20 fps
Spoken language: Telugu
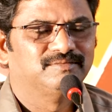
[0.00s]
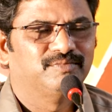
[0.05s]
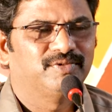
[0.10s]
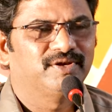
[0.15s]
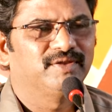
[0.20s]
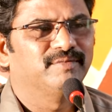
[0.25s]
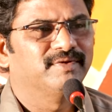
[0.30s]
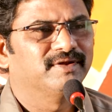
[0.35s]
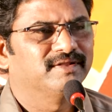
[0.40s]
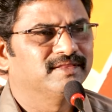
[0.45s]

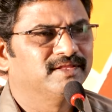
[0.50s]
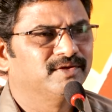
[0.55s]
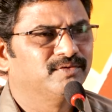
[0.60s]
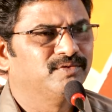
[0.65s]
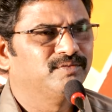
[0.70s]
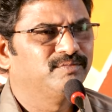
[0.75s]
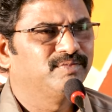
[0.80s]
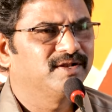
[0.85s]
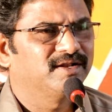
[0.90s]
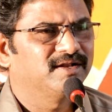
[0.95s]
ప్రియమైన
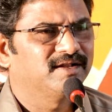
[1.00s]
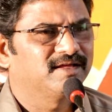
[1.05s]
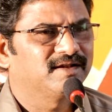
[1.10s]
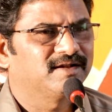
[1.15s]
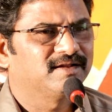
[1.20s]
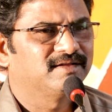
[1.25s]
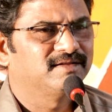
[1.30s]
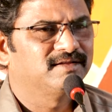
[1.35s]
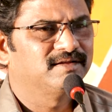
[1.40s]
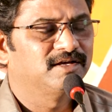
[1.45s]
దేవుని
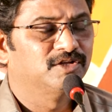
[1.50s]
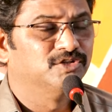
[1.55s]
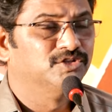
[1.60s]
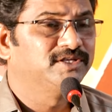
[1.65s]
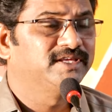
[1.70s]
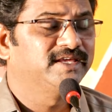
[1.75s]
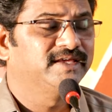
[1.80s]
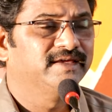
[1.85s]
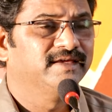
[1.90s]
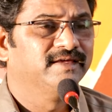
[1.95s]
పిల్లలారా
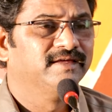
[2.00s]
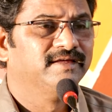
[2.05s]
అందుకే